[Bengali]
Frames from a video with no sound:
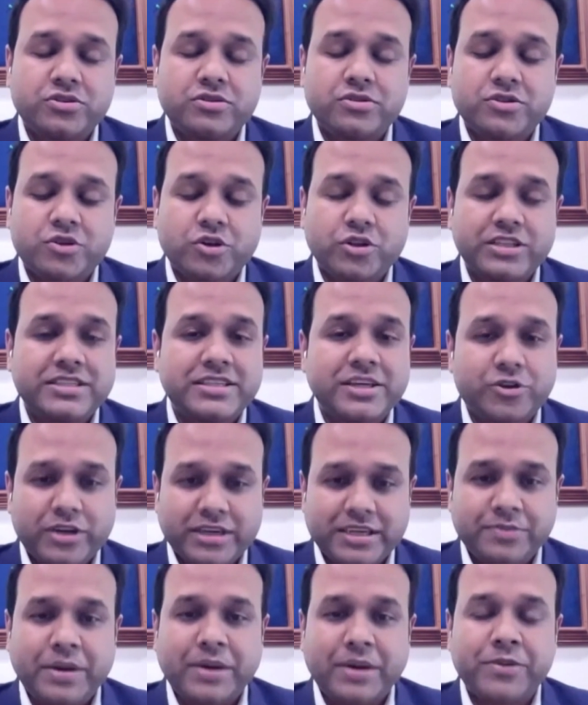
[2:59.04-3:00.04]
সদিচ্ছার
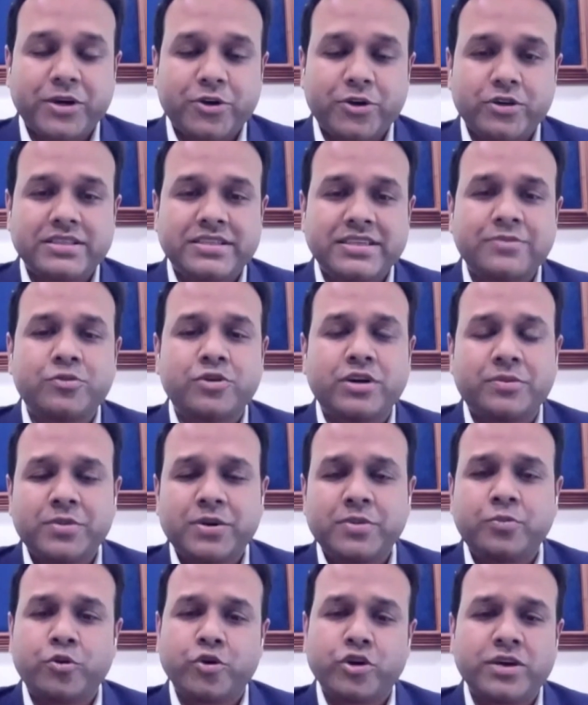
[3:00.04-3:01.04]
একটা ব্যাপার রয়েছে এবং
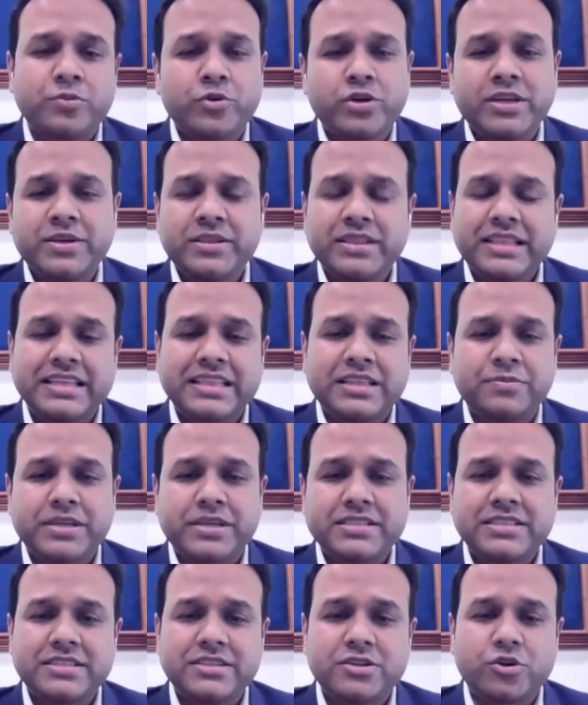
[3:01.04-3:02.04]
আমরা মোটামুটি দেখতে
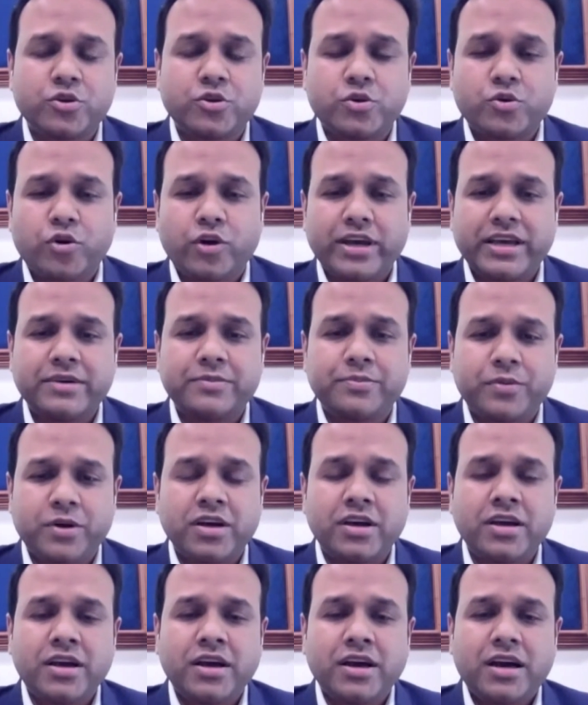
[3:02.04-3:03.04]
পাচ্ছি যে গত কয়েক
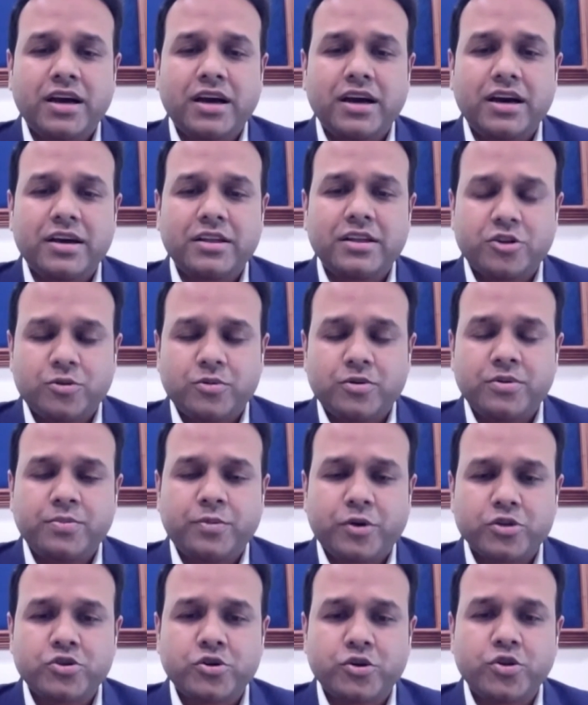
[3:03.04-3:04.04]

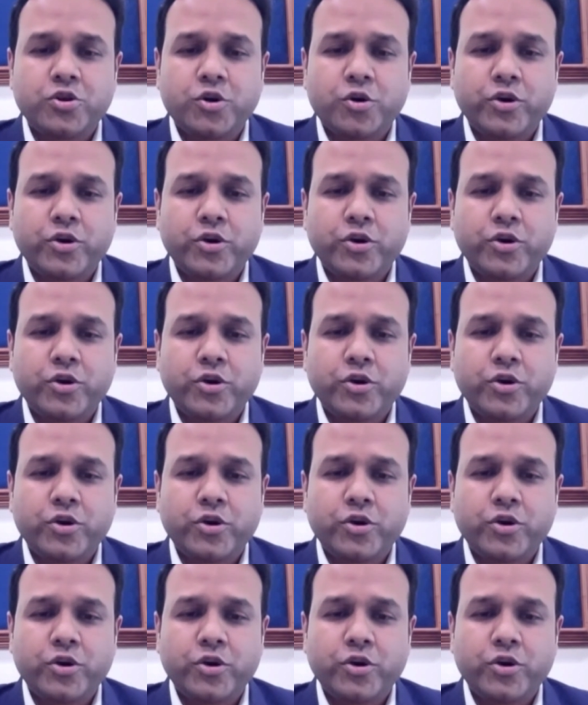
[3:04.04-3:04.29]
বছর ধরে